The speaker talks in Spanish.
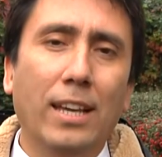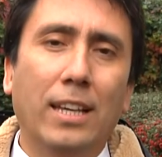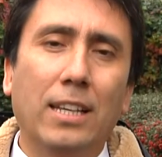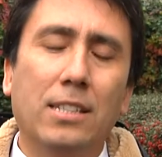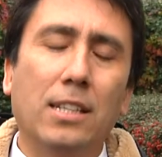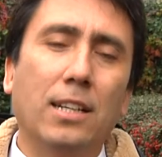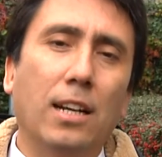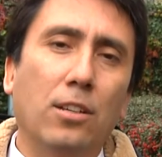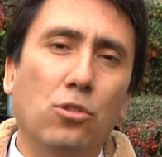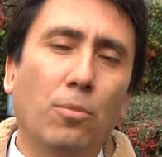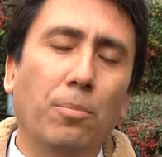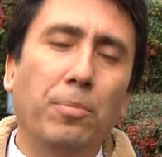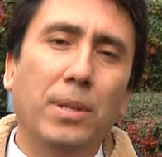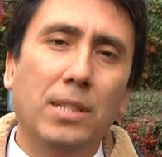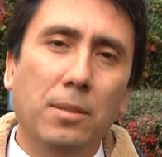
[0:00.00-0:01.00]
que dicen
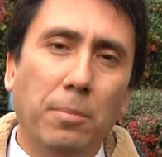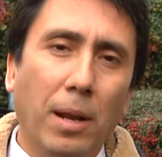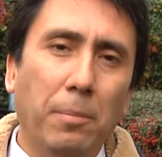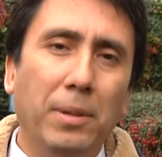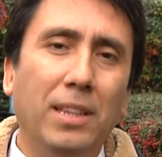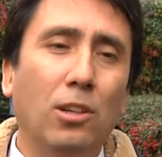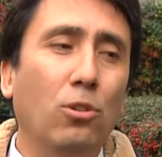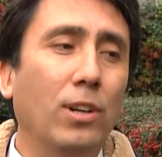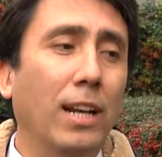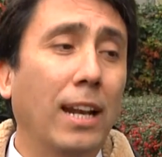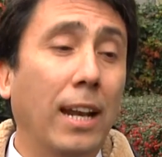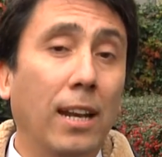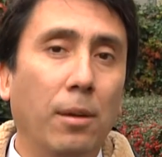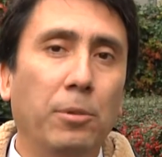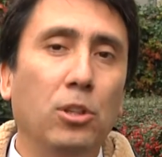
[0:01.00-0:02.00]
relación principalmente con el
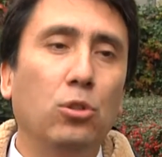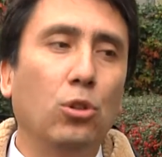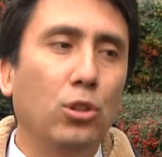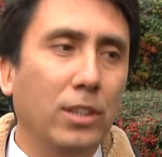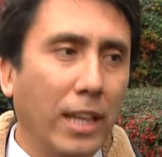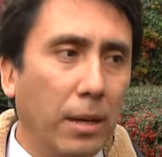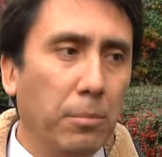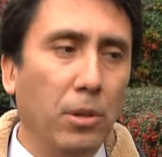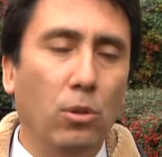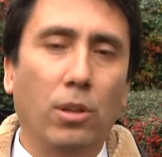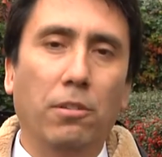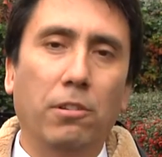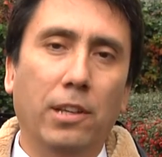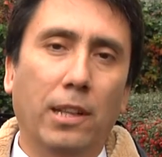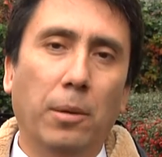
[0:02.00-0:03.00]
aislamiento térmico de
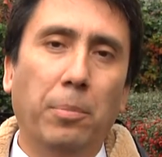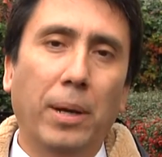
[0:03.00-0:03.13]
viviendas.